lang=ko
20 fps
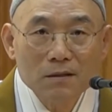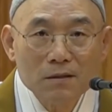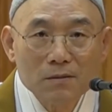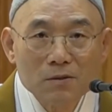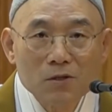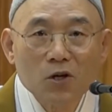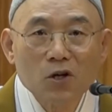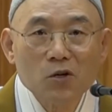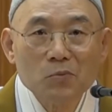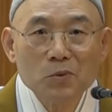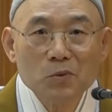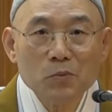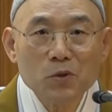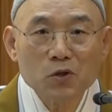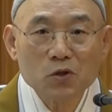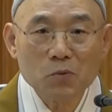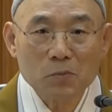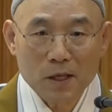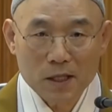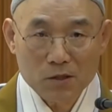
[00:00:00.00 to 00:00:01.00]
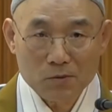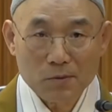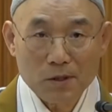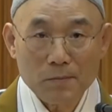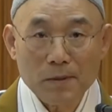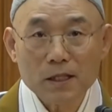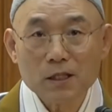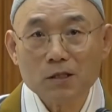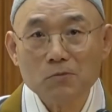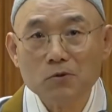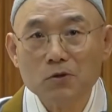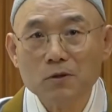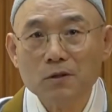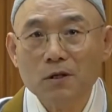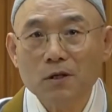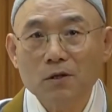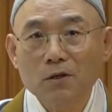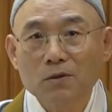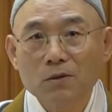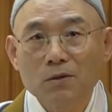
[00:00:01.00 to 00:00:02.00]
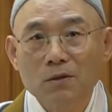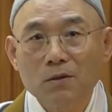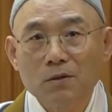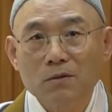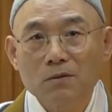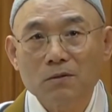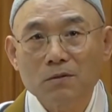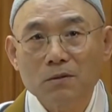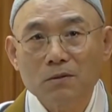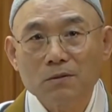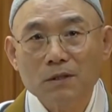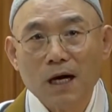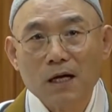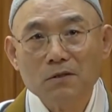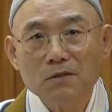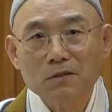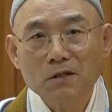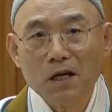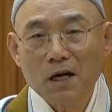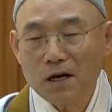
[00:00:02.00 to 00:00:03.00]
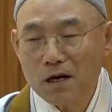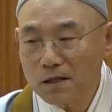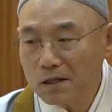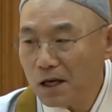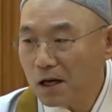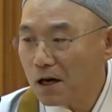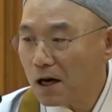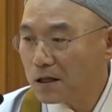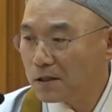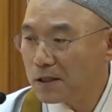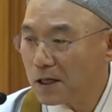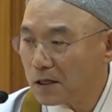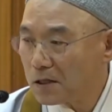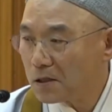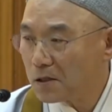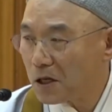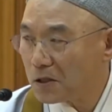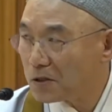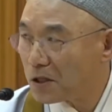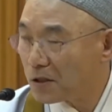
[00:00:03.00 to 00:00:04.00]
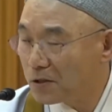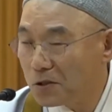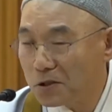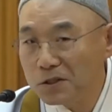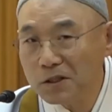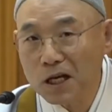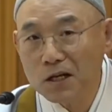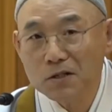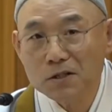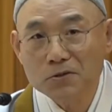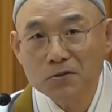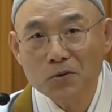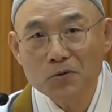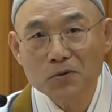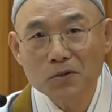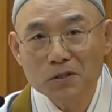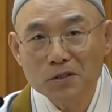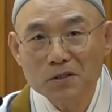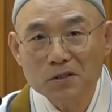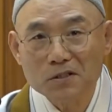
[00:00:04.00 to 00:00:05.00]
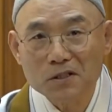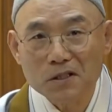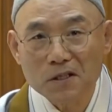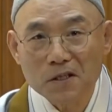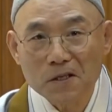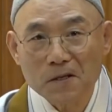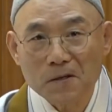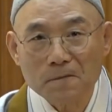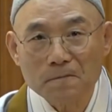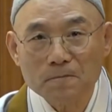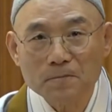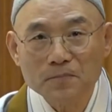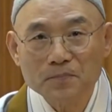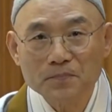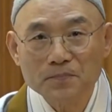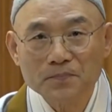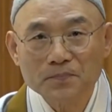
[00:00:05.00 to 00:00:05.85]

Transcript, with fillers: 처음이면서 마지막, 말하자면 나는 내가 그 자리를 깨쳐 그것이 내 것이 되는 것이지.